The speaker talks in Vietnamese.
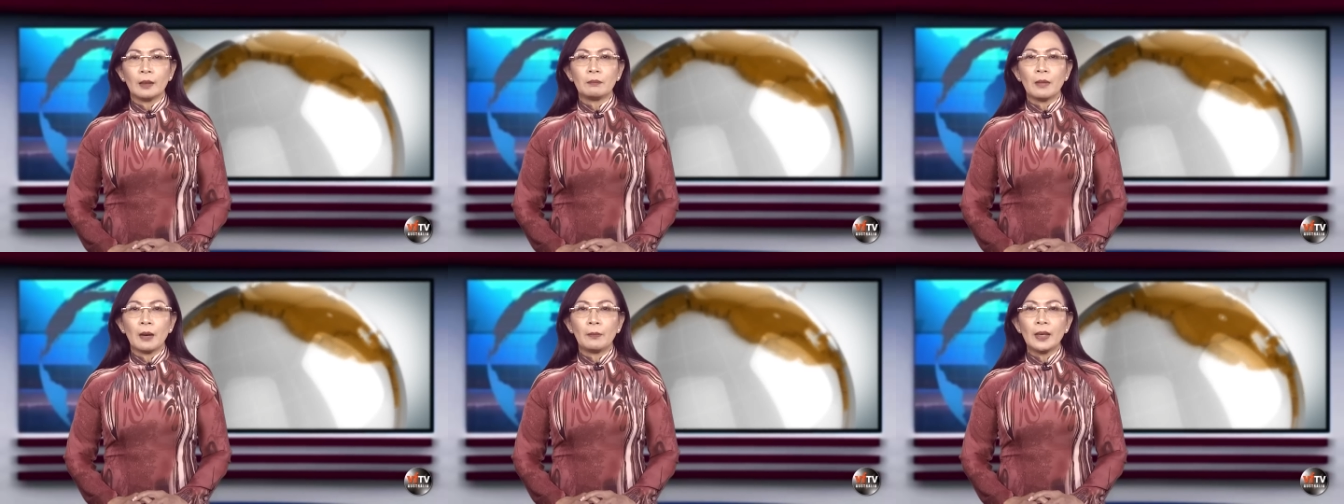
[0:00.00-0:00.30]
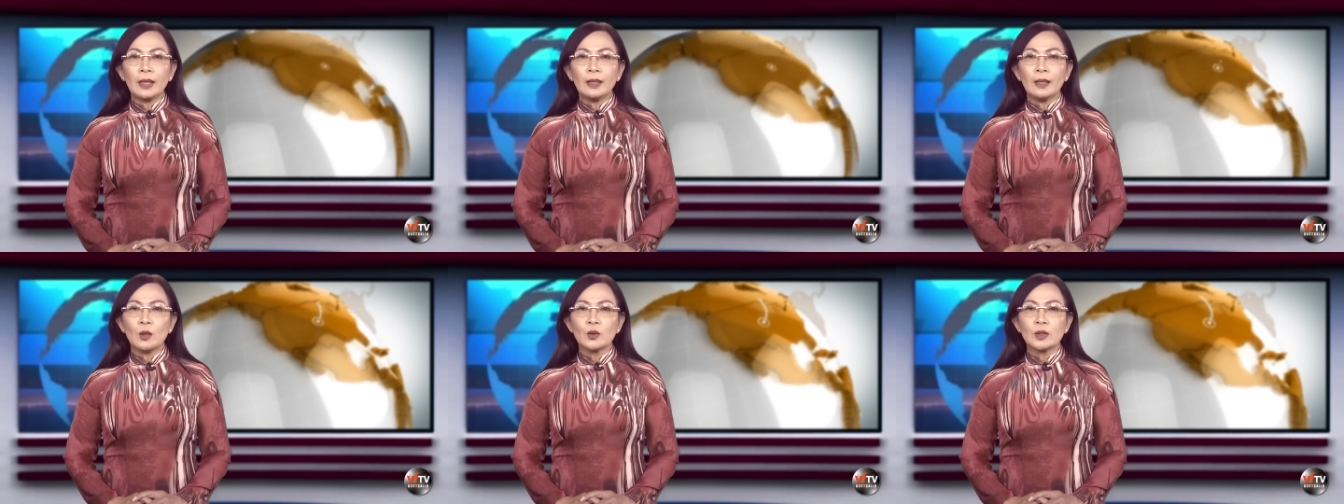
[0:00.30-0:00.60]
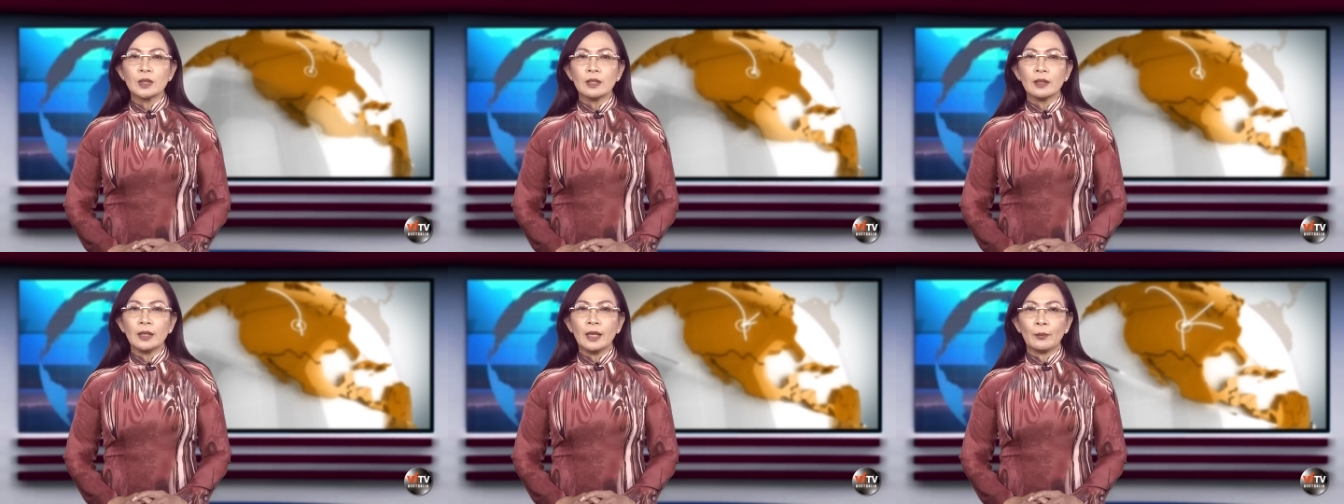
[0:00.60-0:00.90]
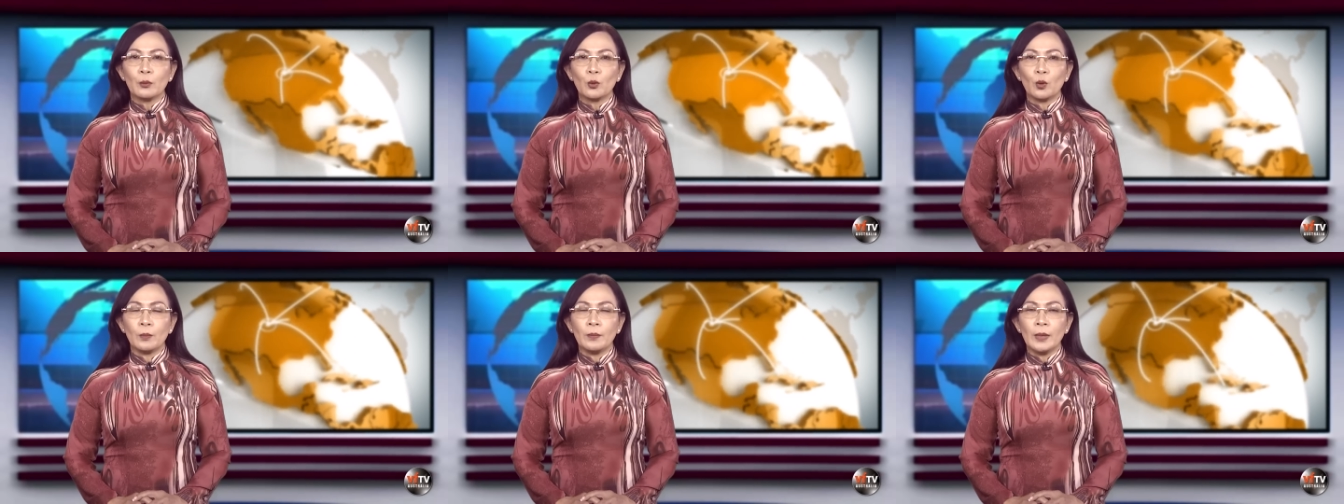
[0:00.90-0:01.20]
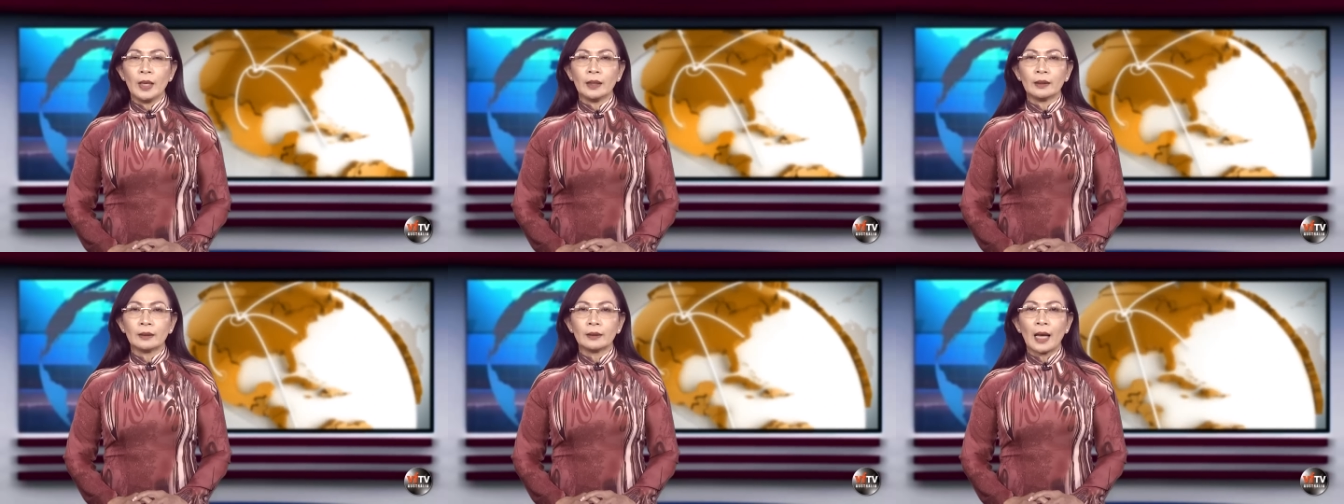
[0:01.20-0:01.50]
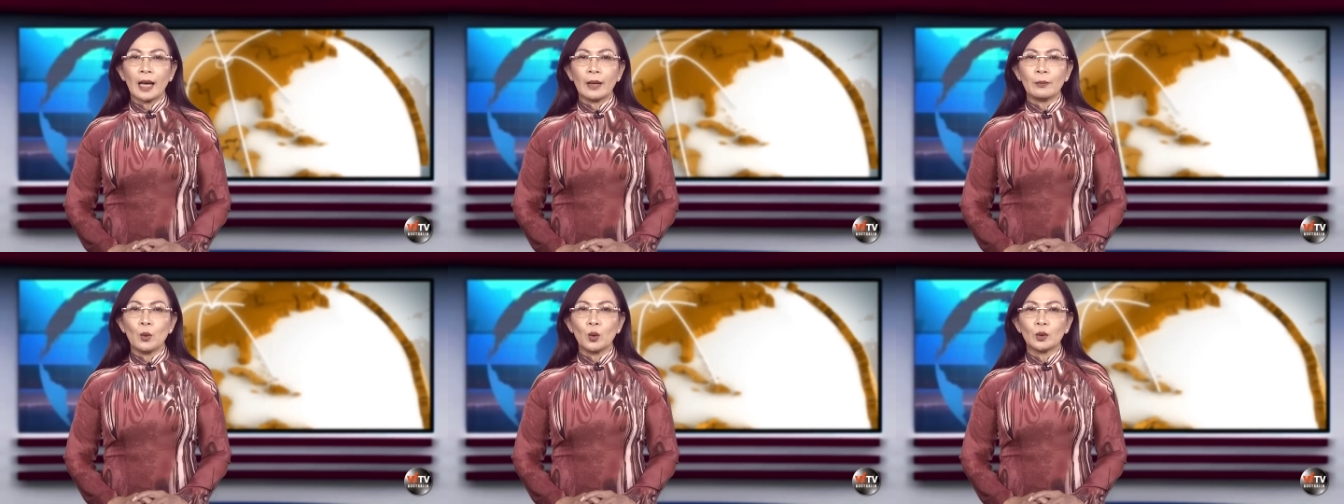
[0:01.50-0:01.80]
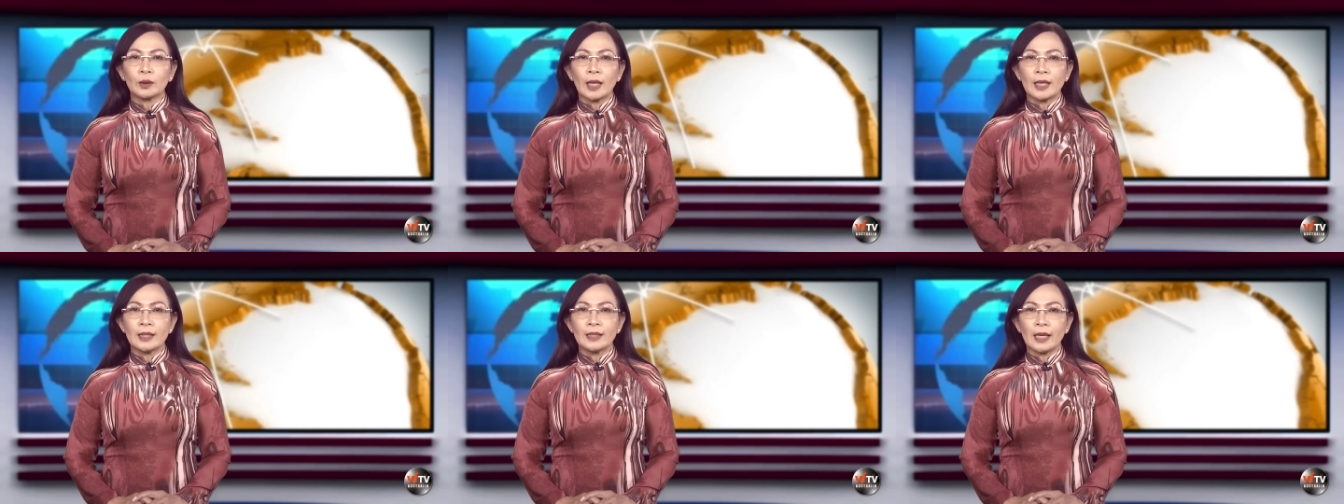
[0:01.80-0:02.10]
Bà bắt đầu sự nghiệp của mình tại
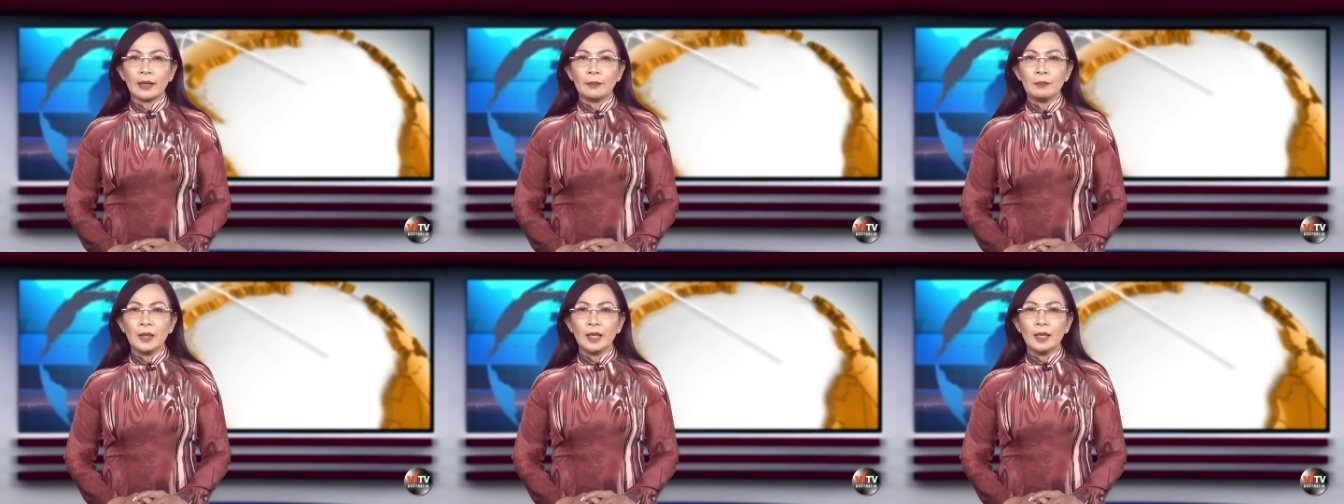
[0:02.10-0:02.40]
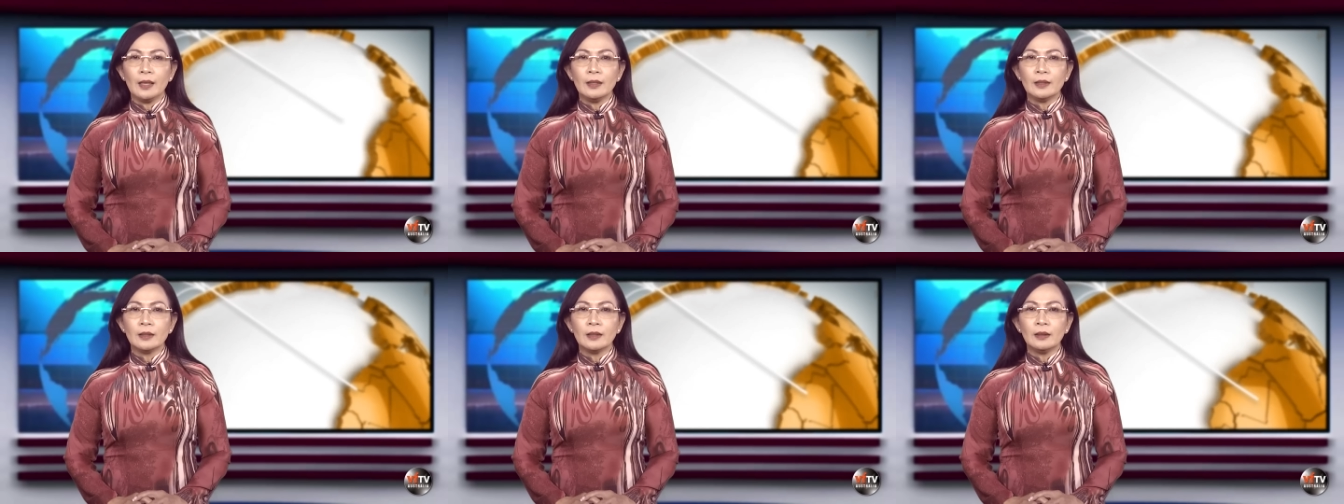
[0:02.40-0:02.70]
Bộ Tài chính Mỹ